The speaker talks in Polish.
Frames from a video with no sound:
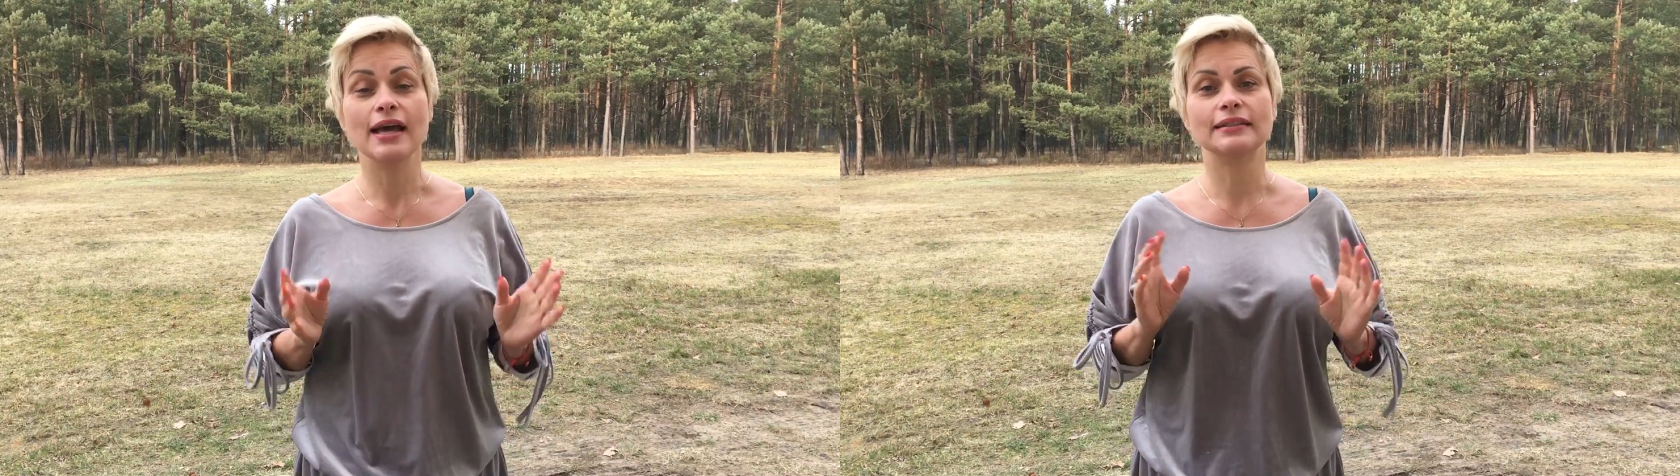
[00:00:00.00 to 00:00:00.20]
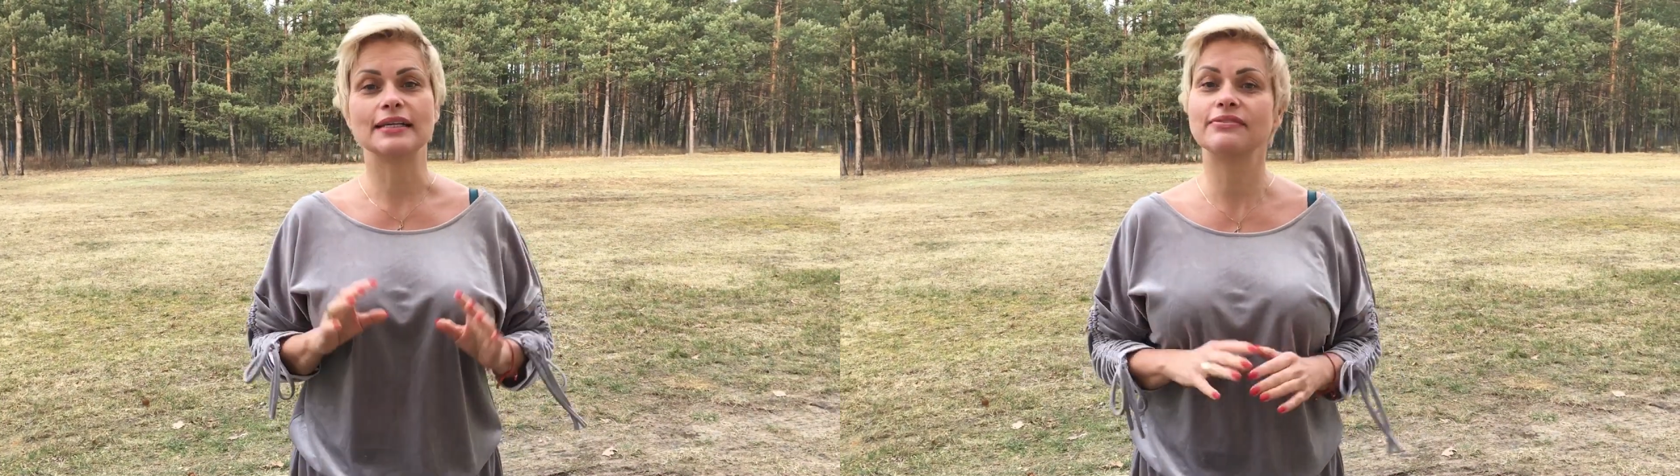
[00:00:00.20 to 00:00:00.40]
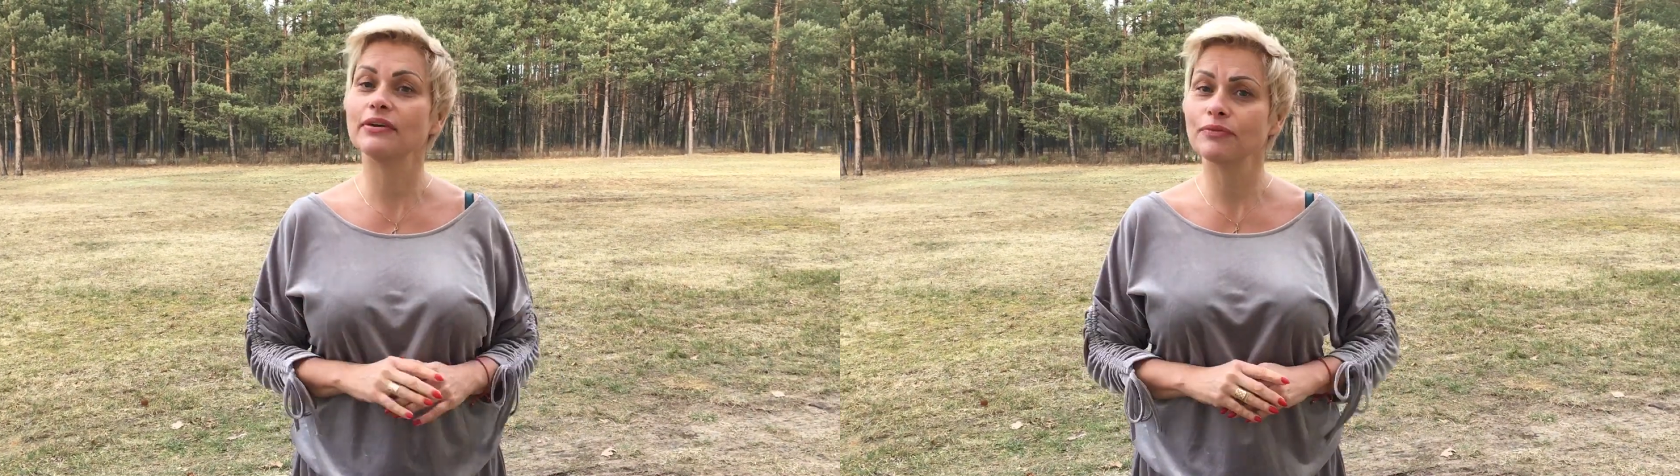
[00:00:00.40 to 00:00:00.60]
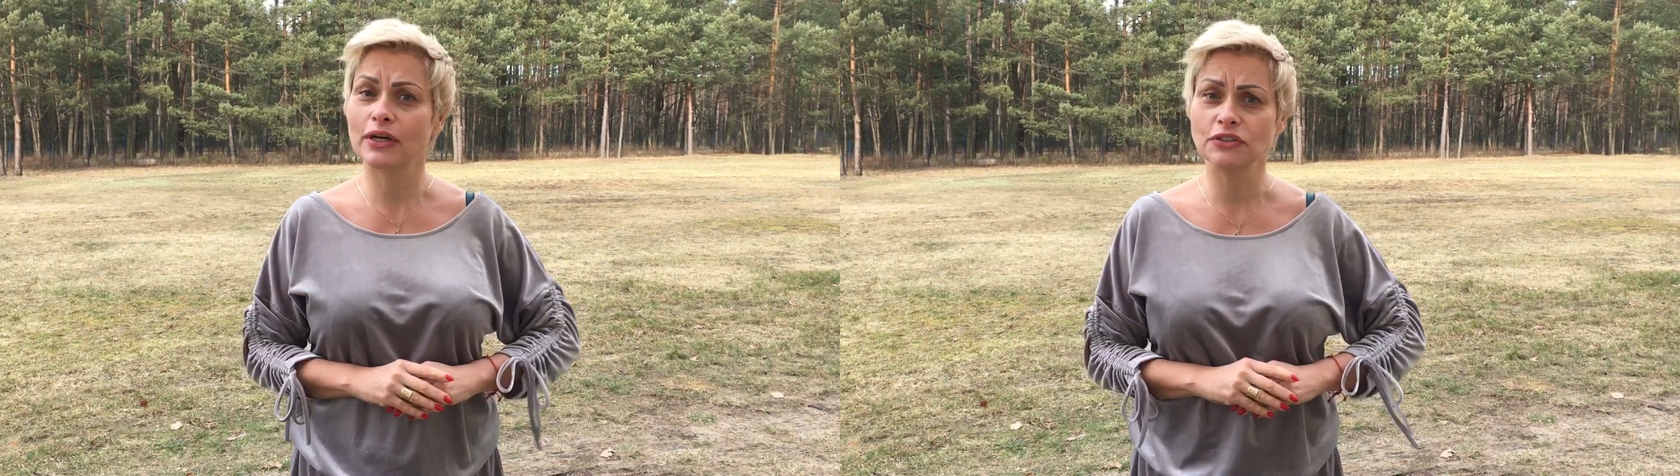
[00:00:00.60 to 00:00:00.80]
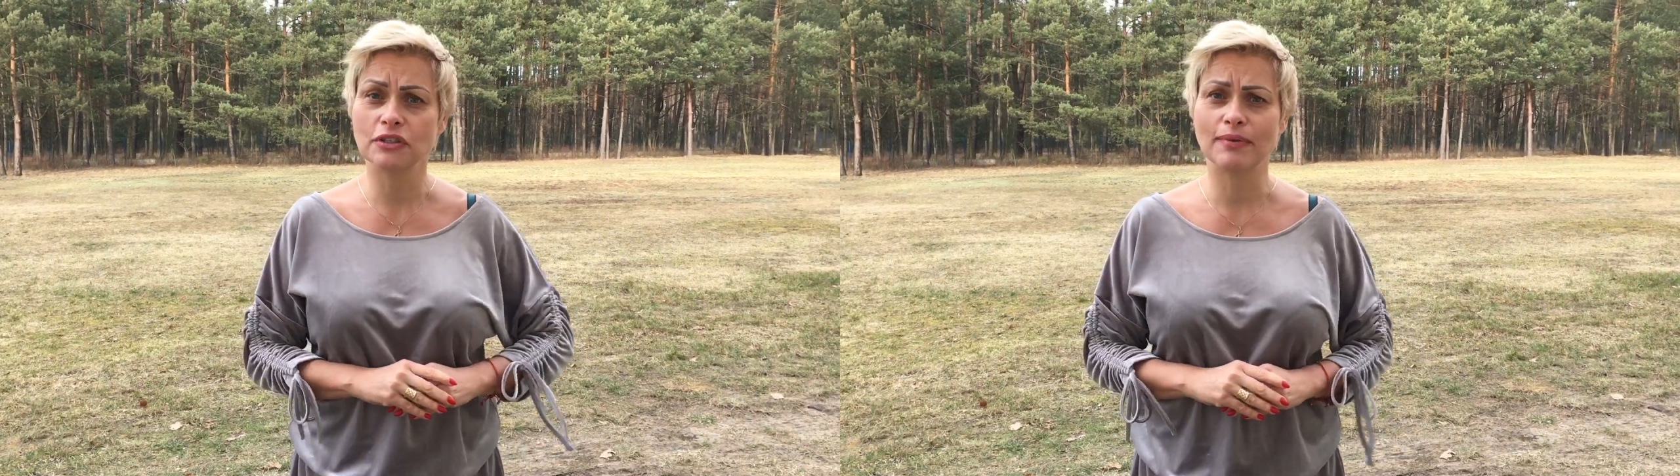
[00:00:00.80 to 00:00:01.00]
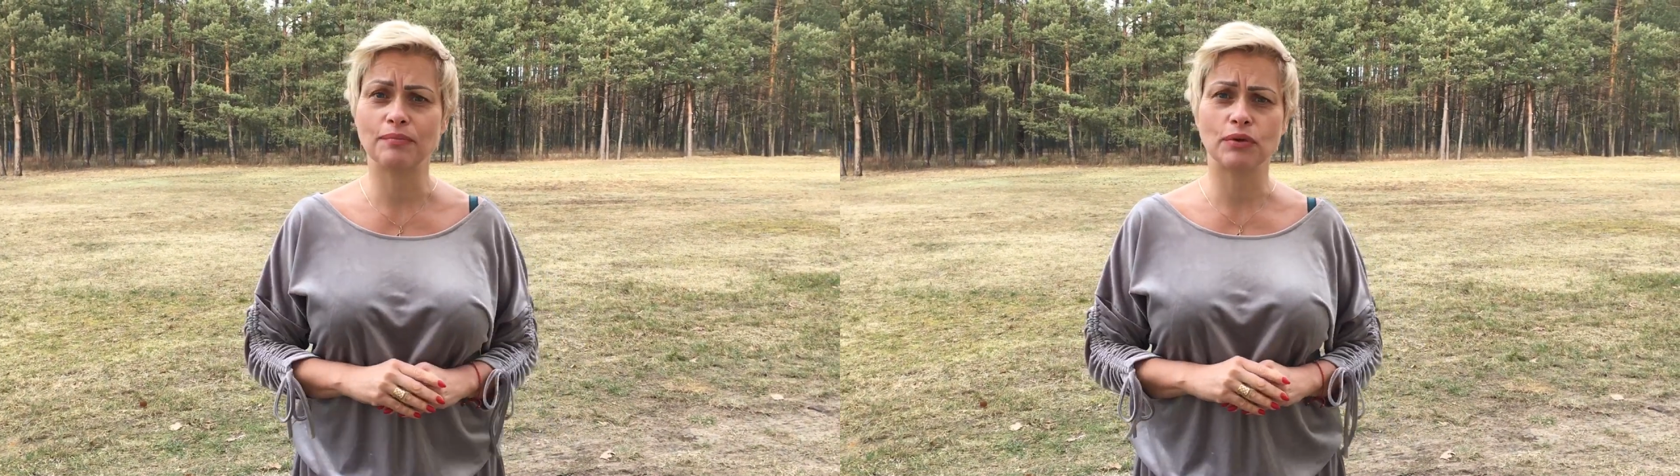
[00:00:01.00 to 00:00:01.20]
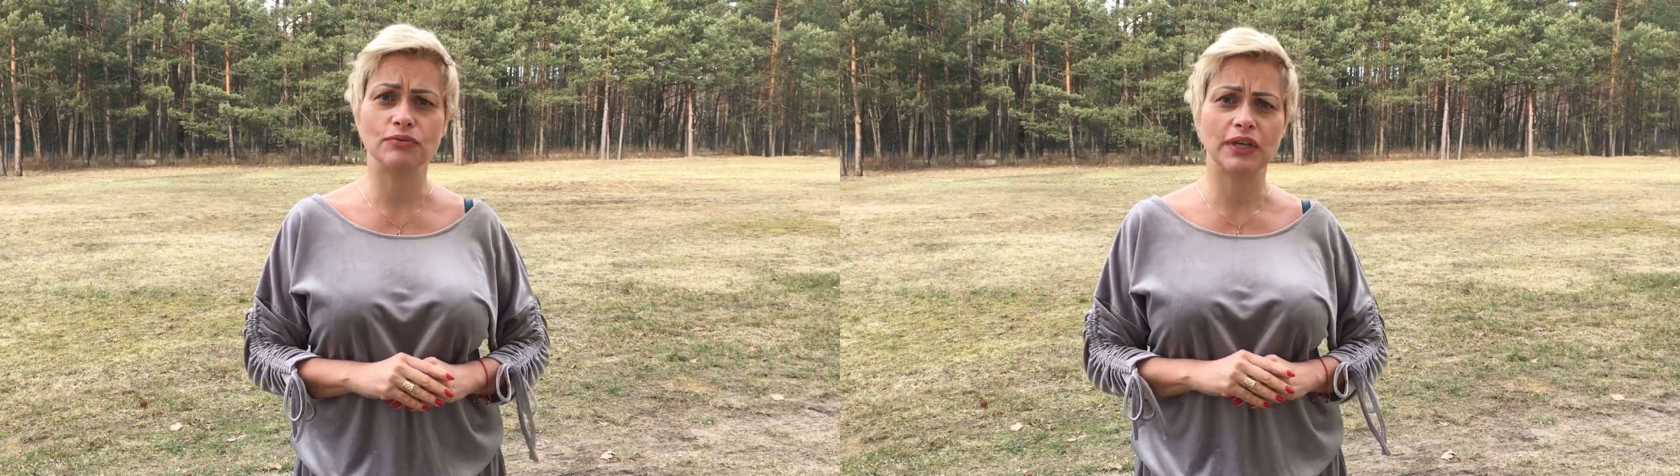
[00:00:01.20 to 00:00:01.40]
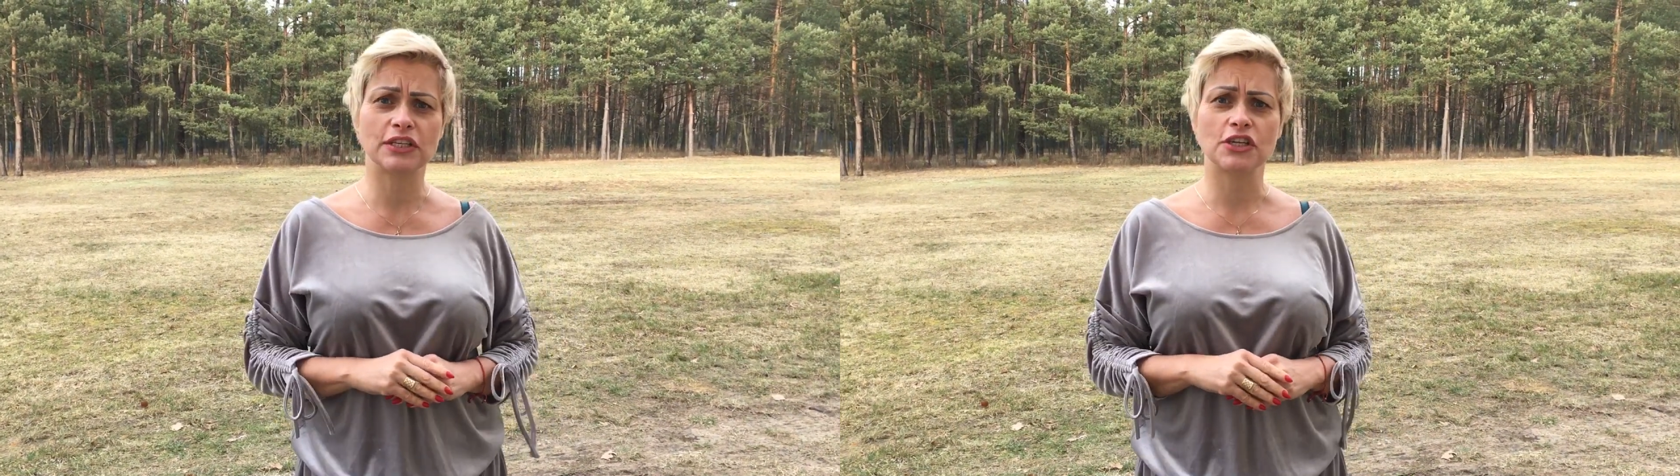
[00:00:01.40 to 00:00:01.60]
Na swoim koncie mam
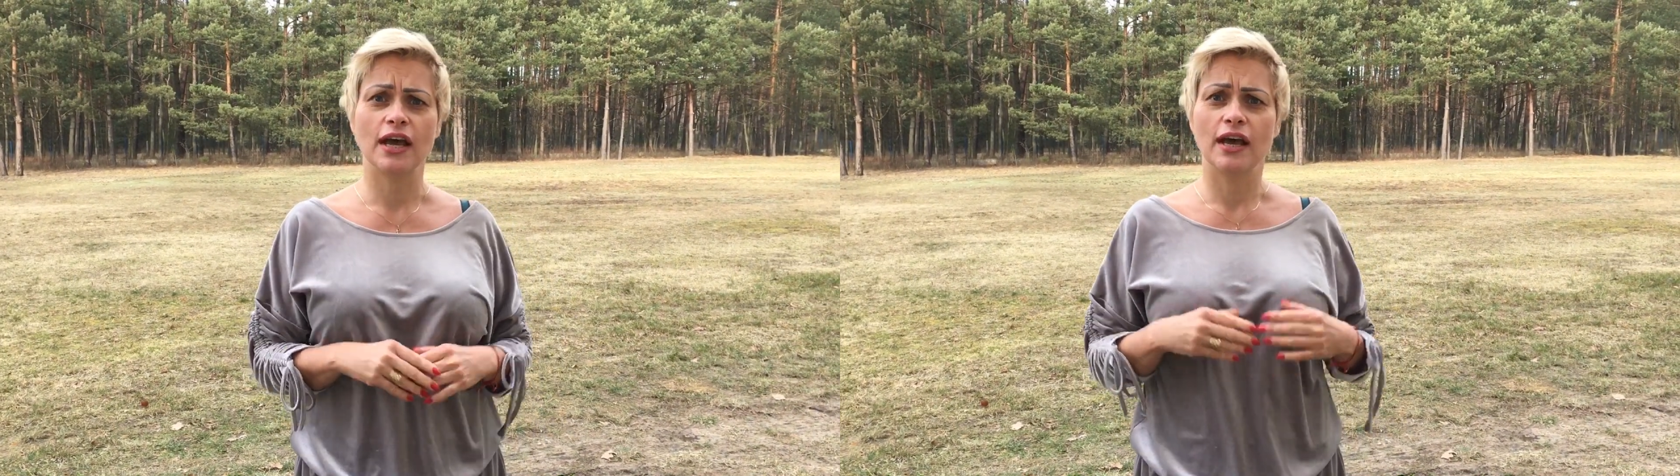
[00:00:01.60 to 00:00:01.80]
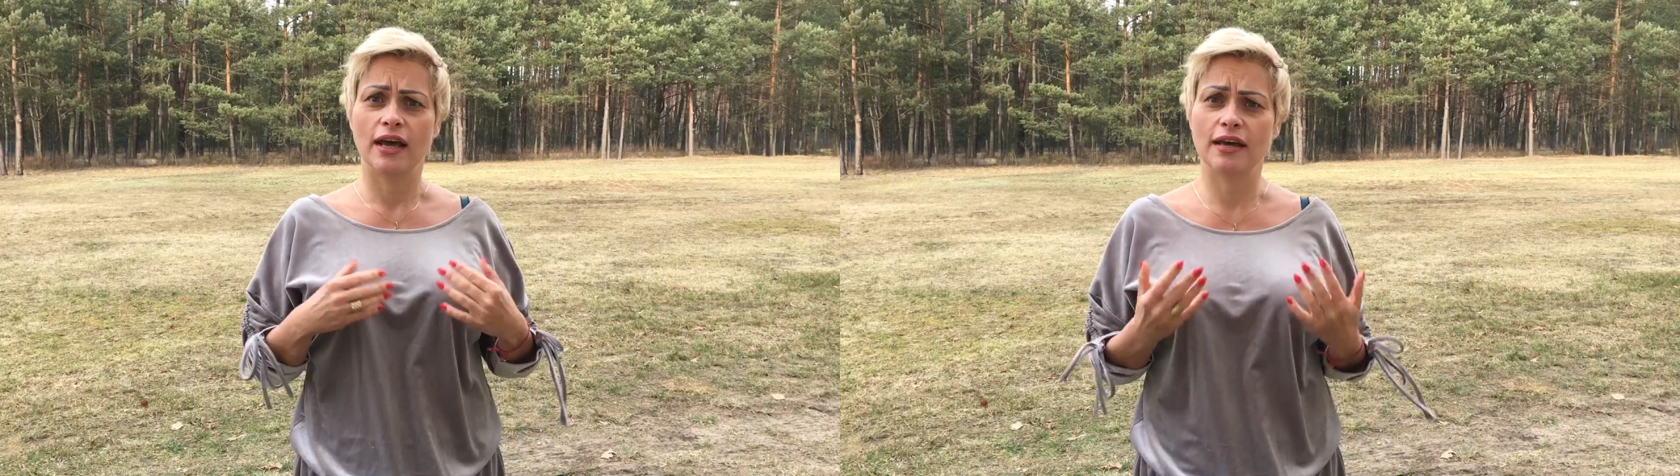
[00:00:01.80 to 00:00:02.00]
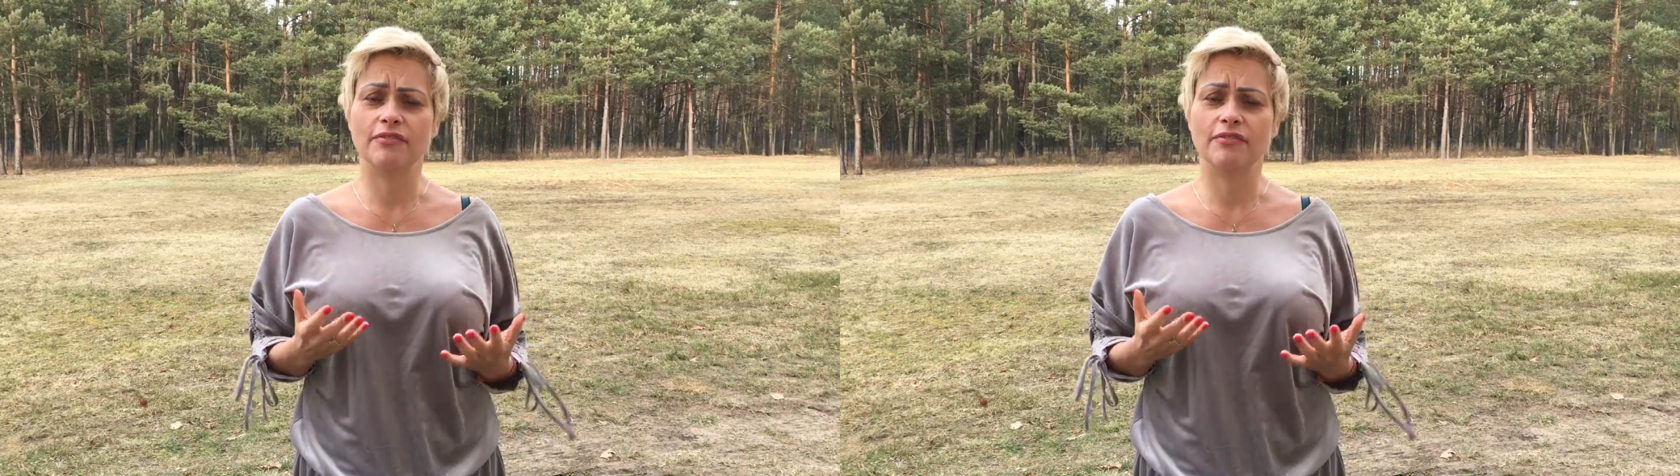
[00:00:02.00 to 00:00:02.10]
również e,